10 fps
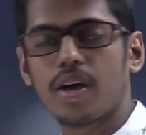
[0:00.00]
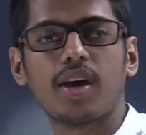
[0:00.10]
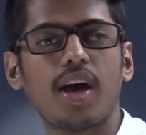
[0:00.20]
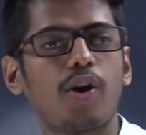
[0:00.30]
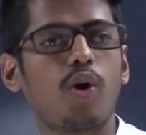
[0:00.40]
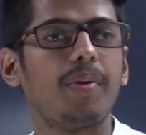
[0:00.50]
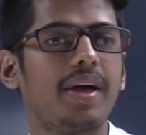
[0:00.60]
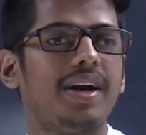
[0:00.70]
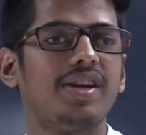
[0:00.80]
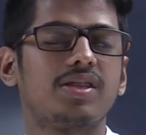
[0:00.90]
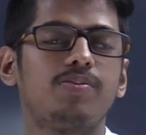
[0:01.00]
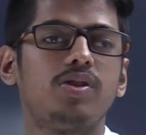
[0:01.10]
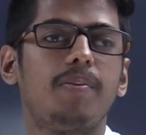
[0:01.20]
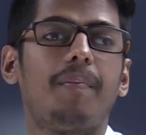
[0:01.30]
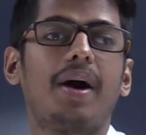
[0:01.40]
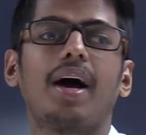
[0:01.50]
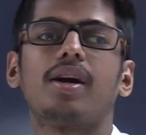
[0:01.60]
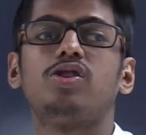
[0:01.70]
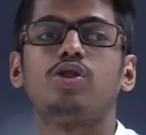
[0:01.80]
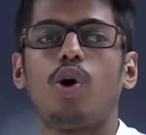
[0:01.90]
कि एटॉमिक रेडियस सबसे बड़ा
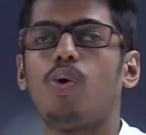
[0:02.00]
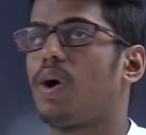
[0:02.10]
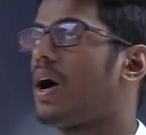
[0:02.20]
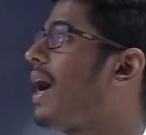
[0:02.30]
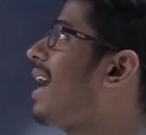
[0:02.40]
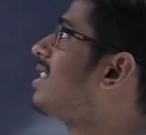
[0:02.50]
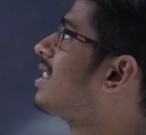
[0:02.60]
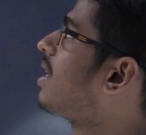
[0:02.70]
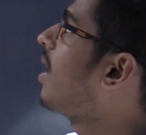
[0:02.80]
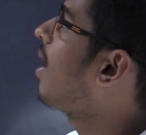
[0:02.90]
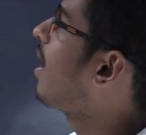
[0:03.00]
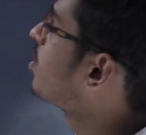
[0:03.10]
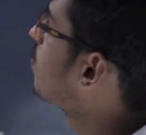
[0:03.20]
किसका होगा एच या एच